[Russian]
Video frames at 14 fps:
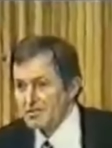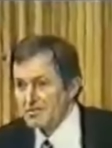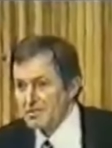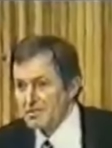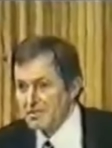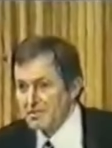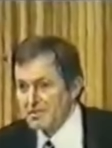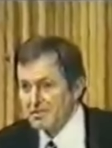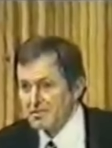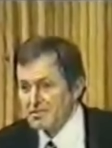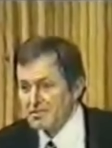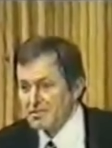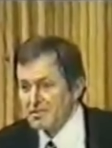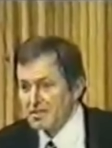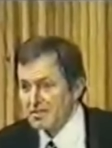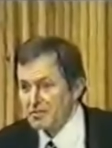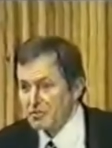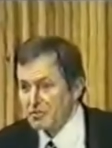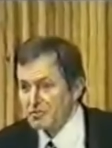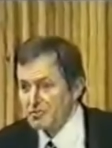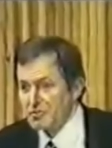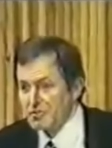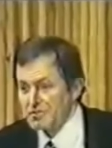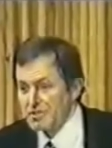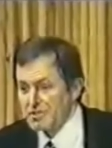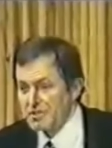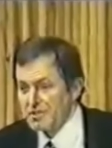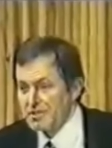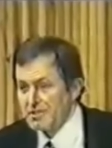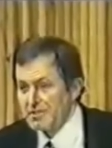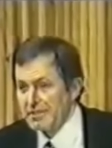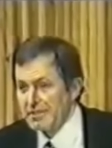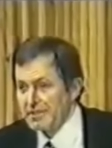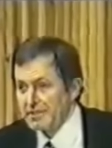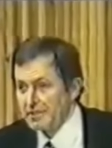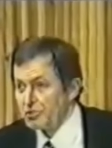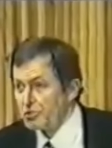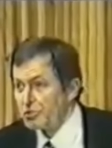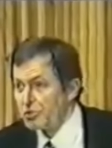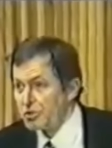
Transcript: Э, из этой модели истекает новое мировоззрение.